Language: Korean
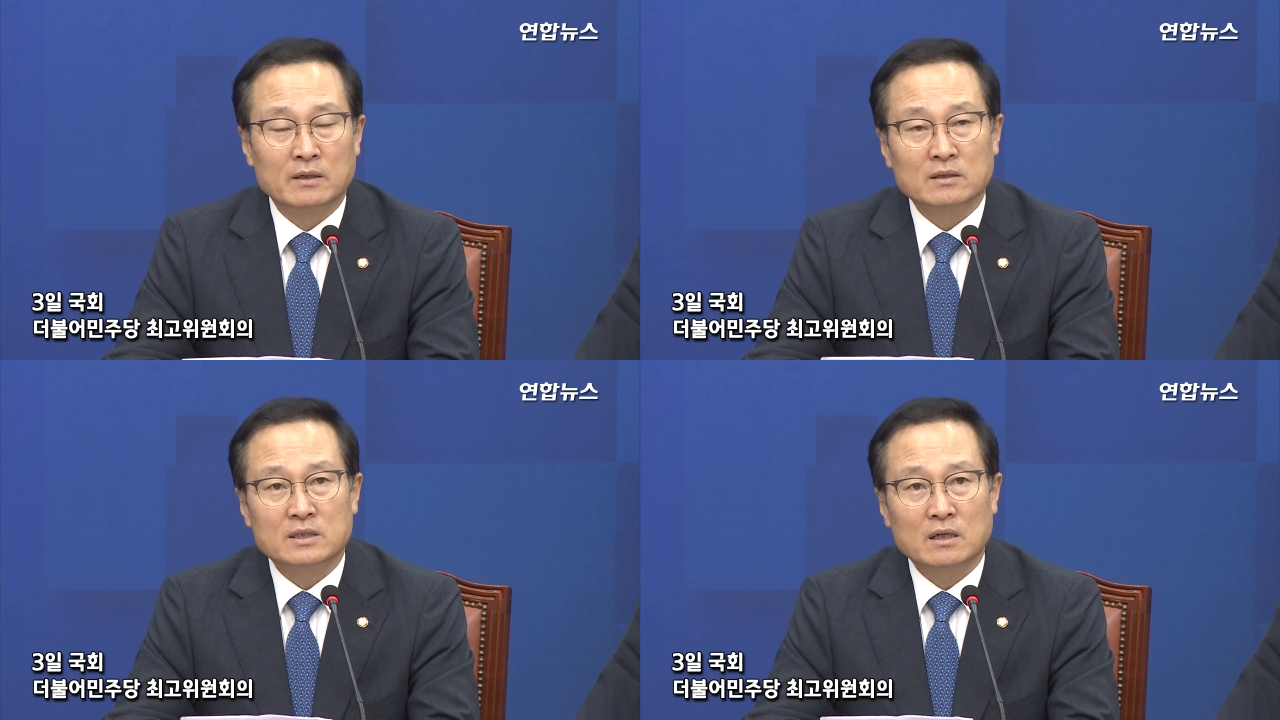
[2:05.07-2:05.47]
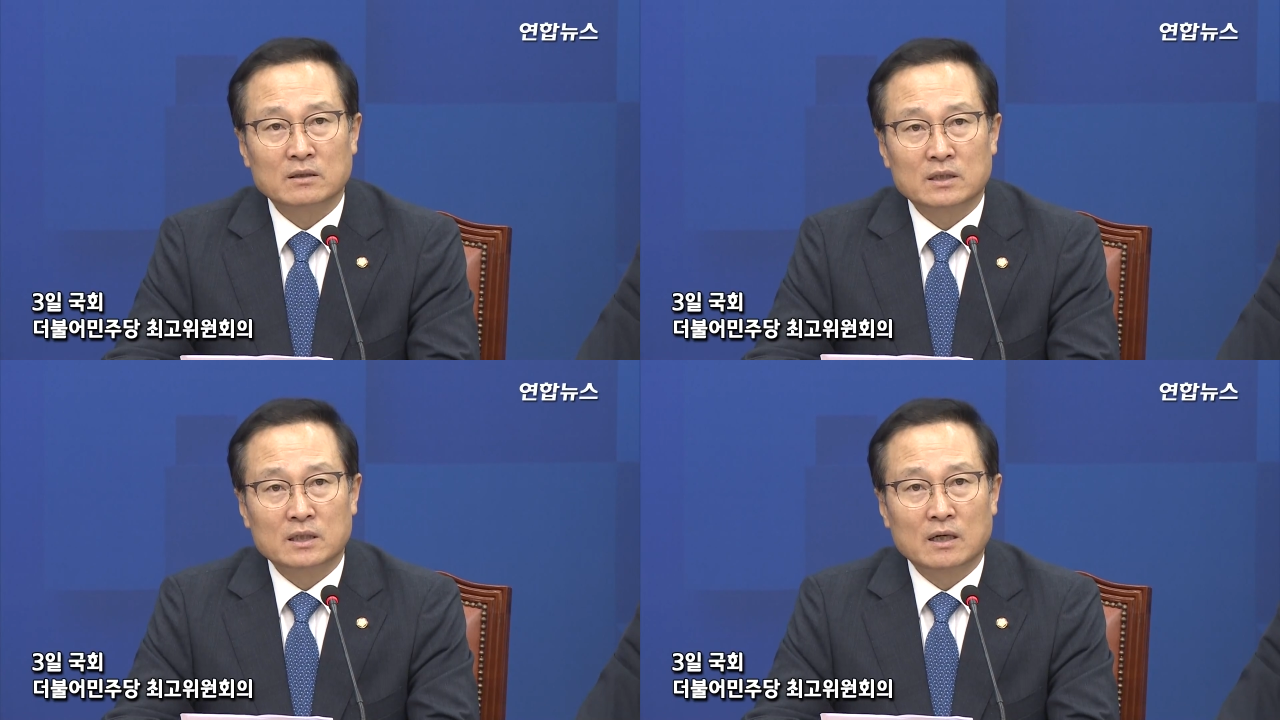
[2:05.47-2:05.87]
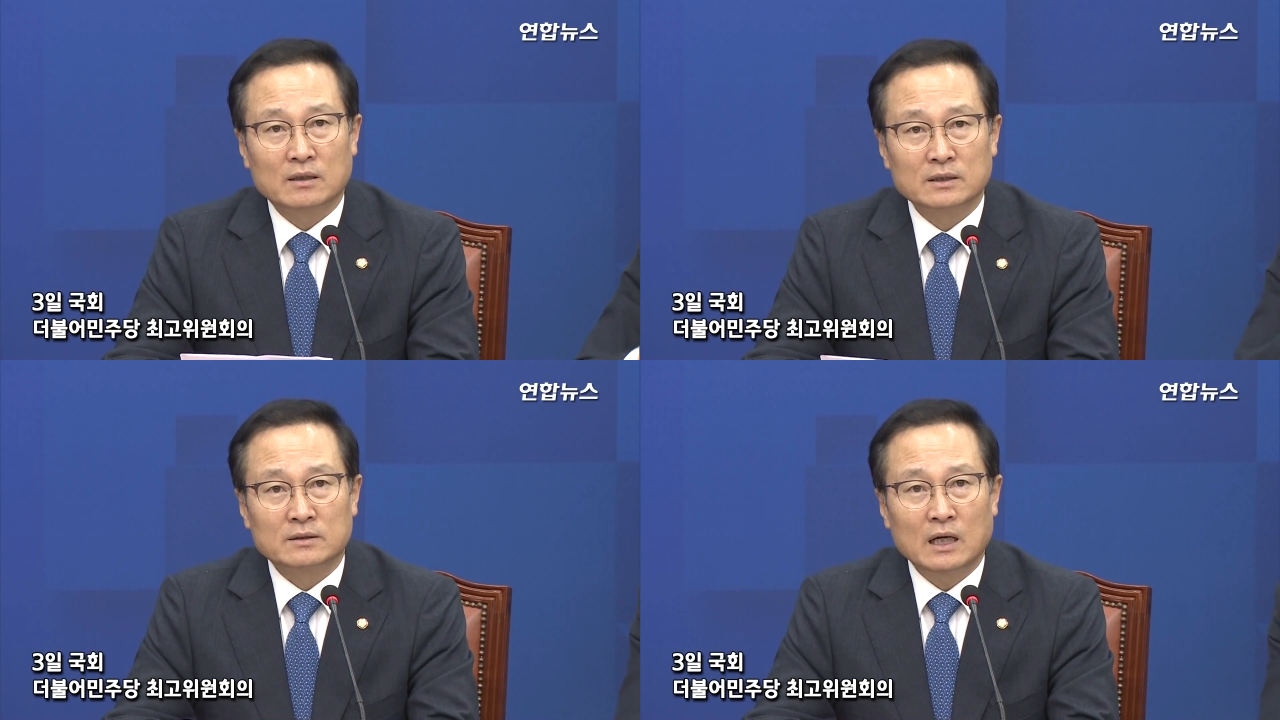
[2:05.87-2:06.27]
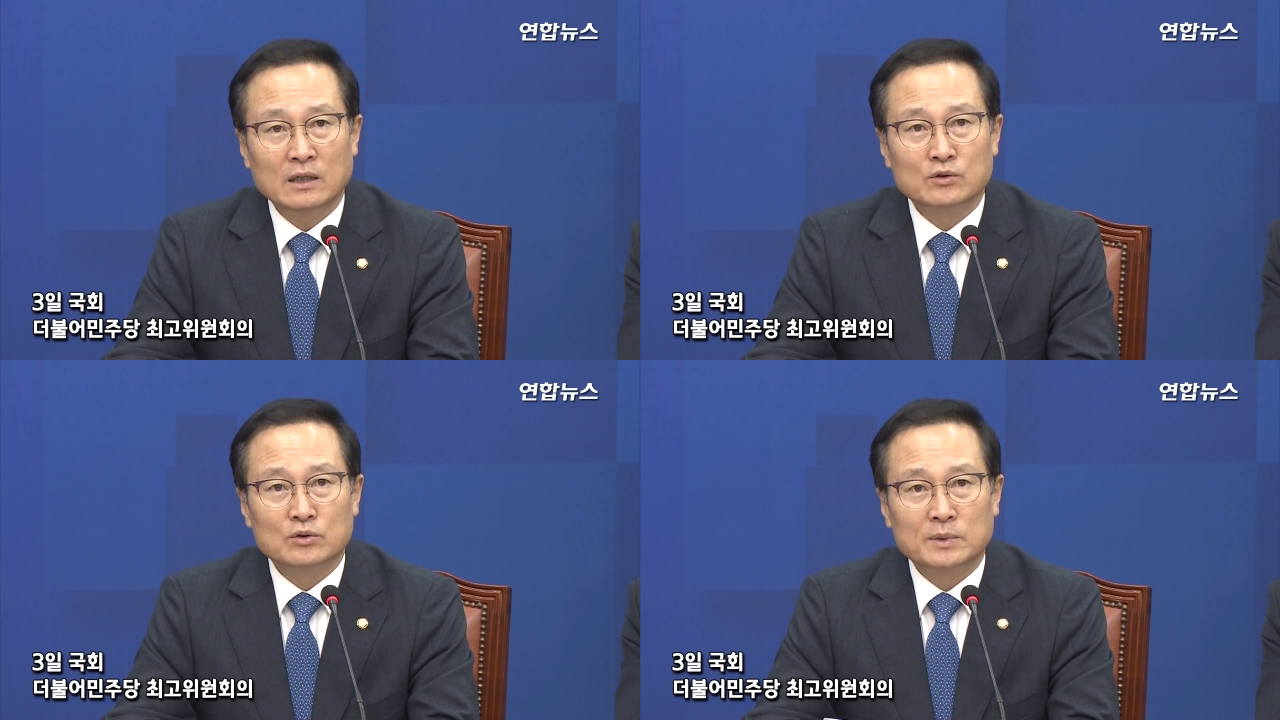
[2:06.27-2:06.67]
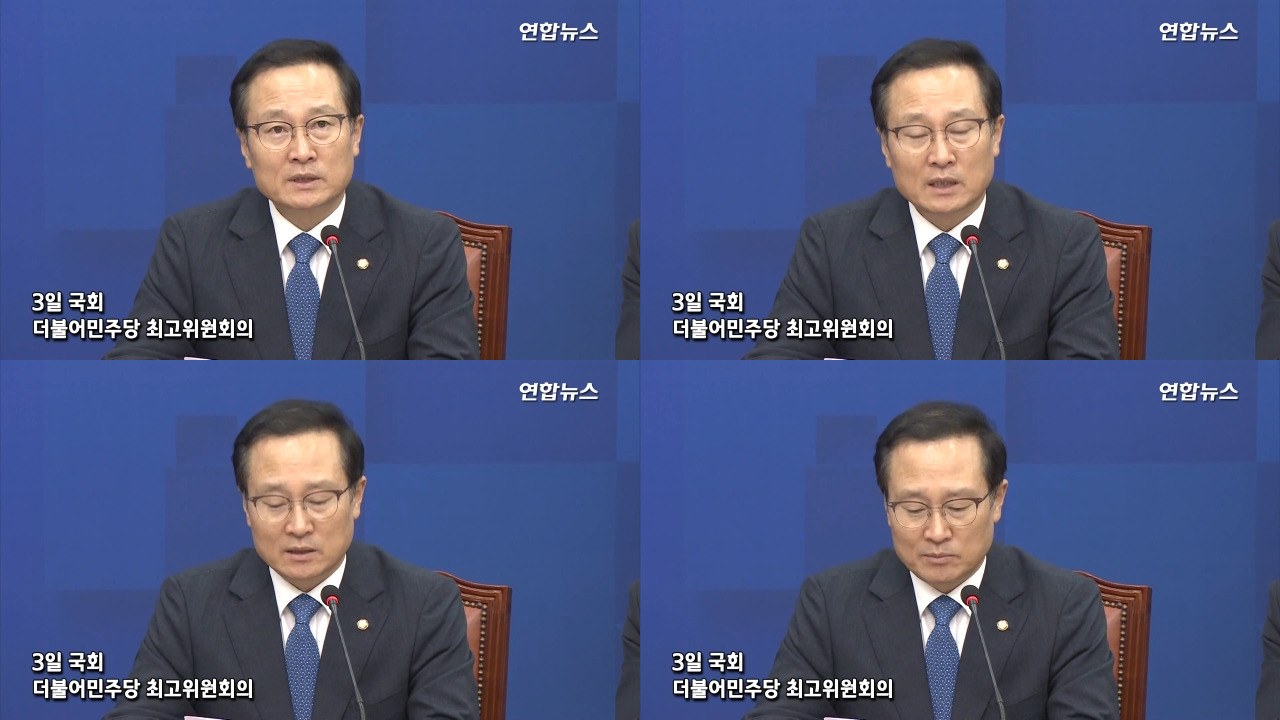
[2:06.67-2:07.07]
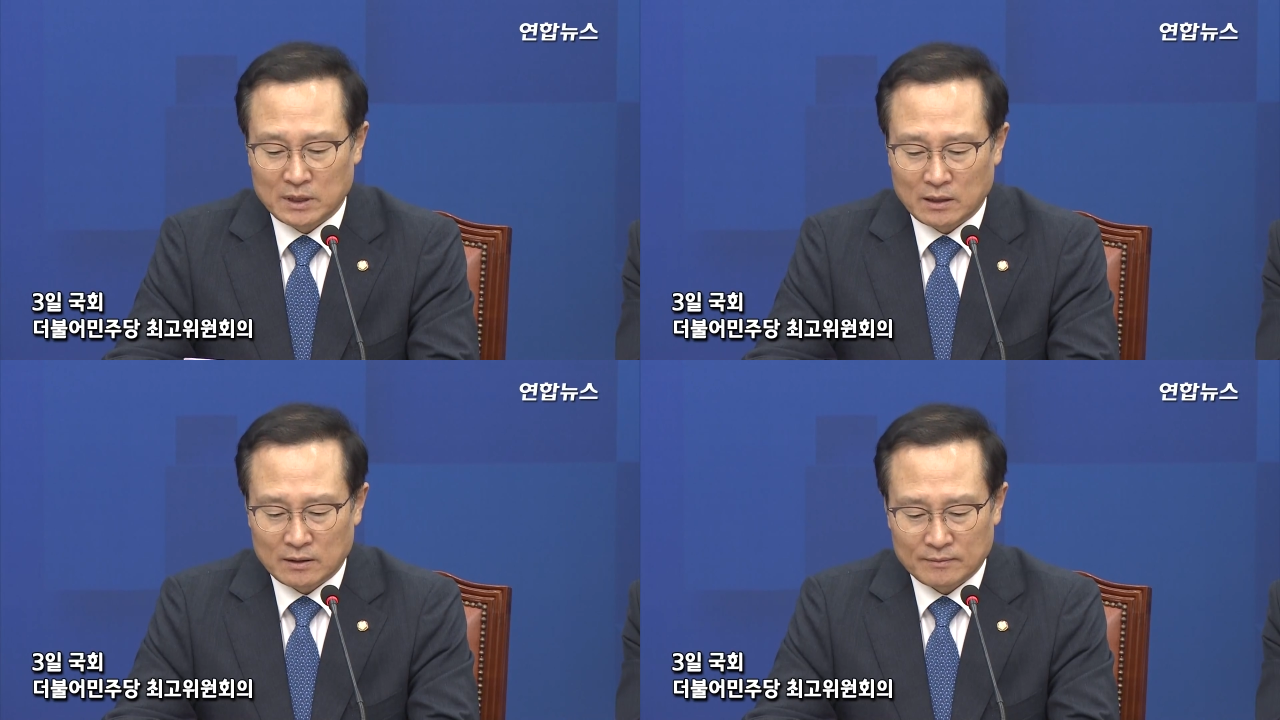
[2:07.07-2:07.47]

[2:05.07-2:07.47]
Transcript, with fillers: 영장 기각은 한두 번이 아닙니다.